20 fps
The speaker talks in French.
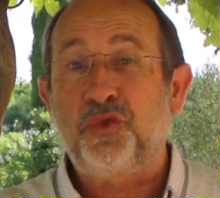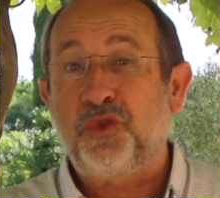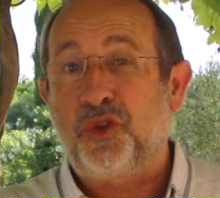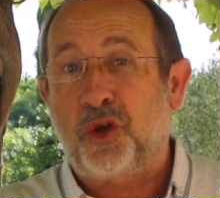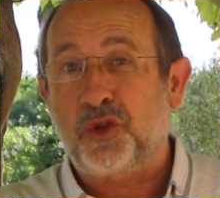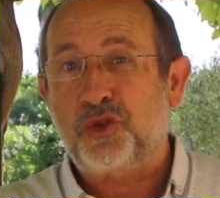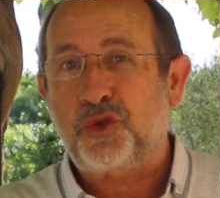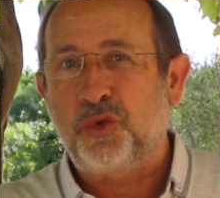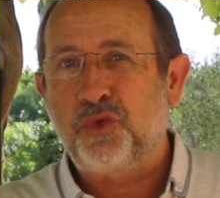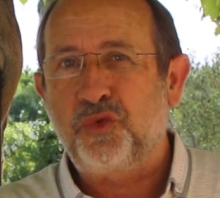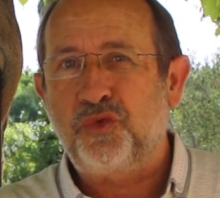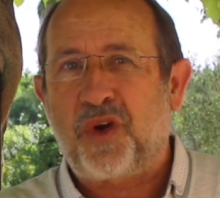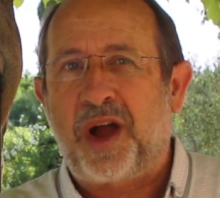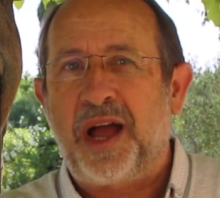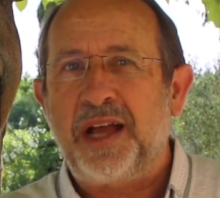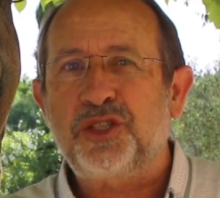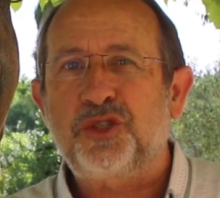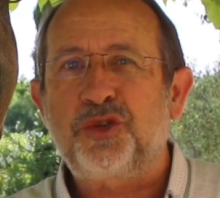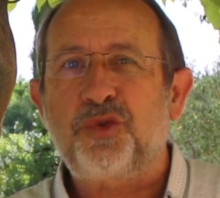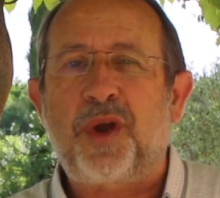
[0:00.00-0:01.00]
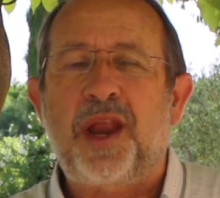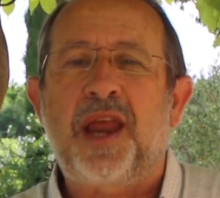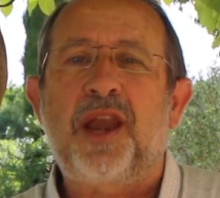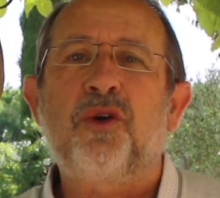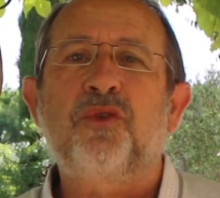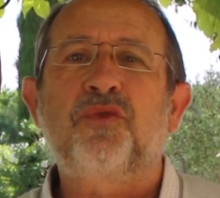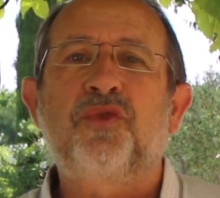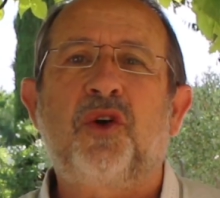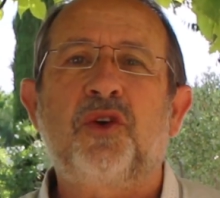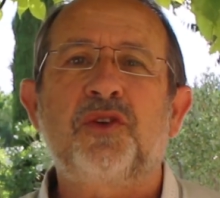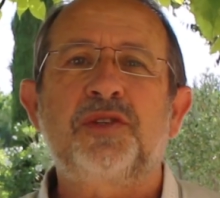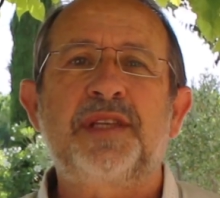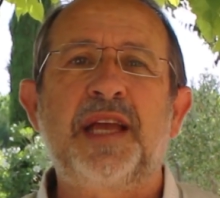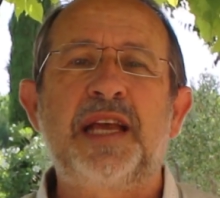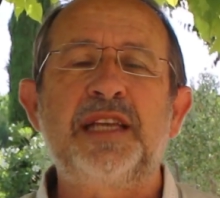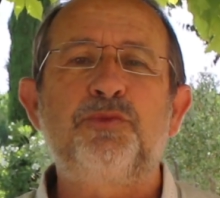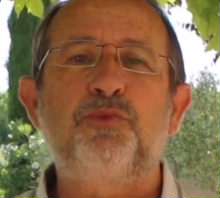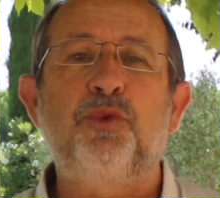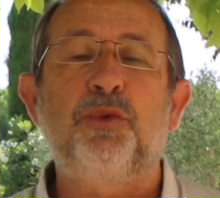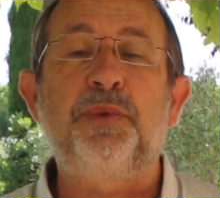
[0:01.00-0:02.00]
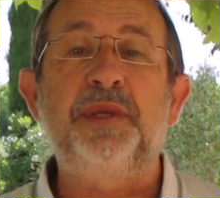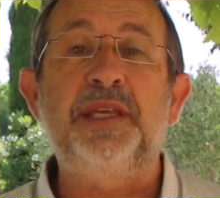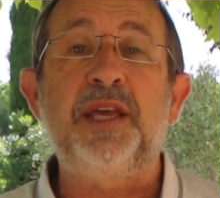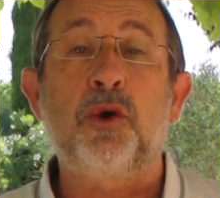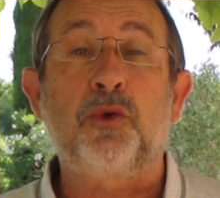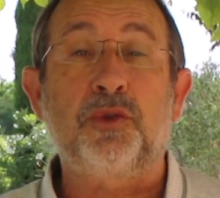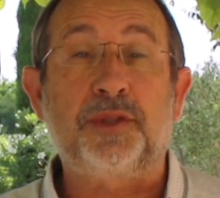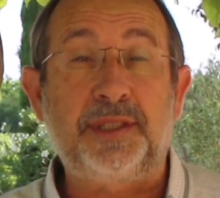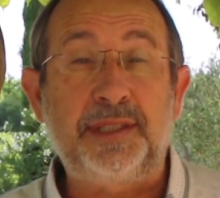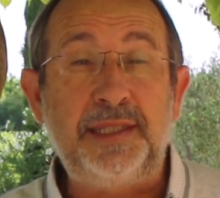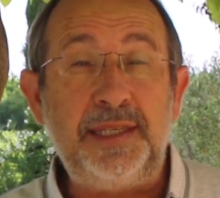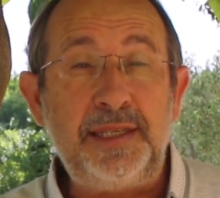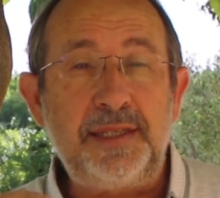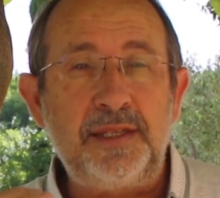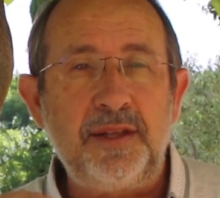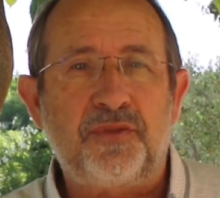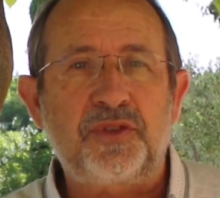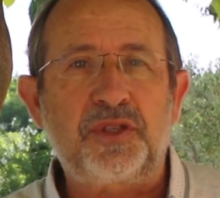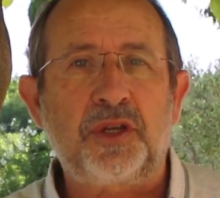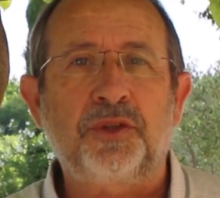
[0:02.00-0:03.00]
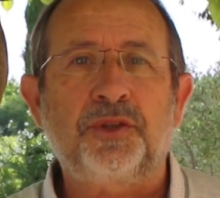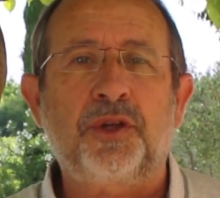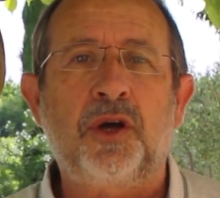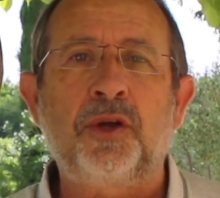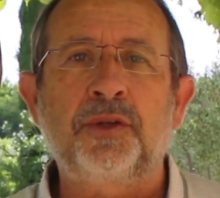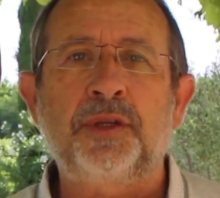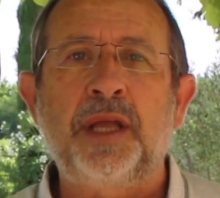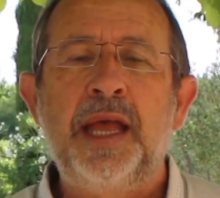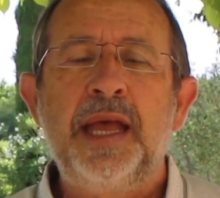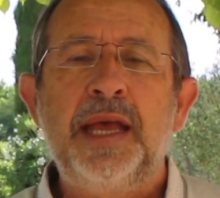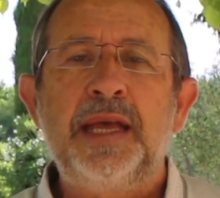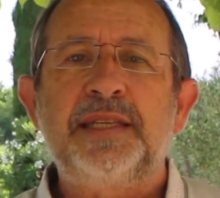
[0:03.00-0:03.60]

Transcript: dans son ouvrage sur la langue française publié en 1930,